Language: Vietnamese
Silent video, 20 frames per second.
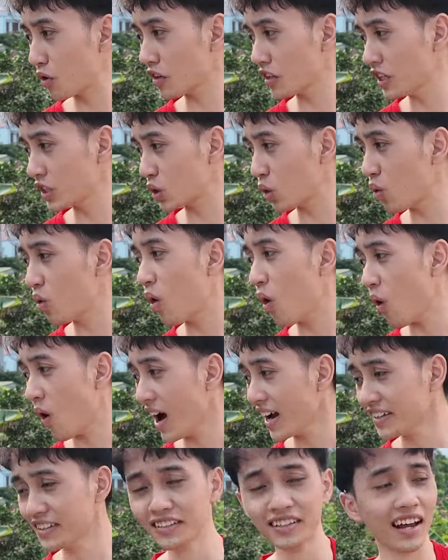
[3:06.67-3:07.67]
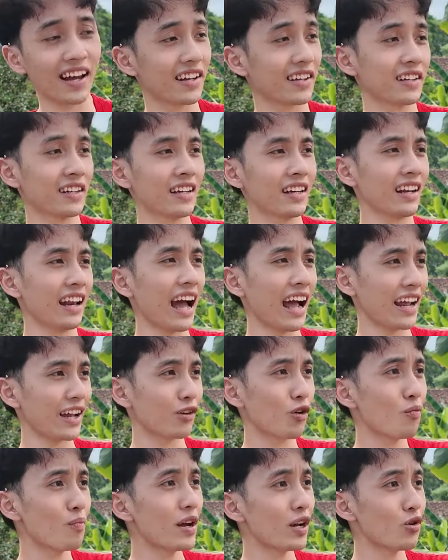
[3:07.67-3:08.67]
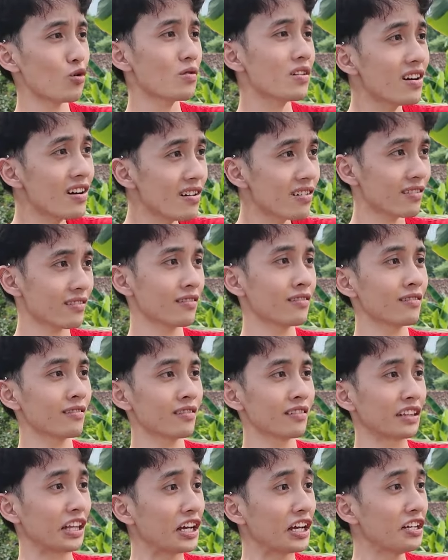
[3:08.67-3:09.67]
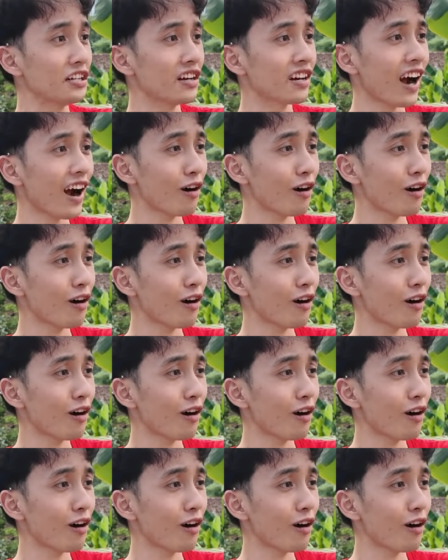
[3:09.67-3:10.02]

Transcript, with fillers: một người tu khổ hạnh như thầy Lại cũng biết uống nước Tin được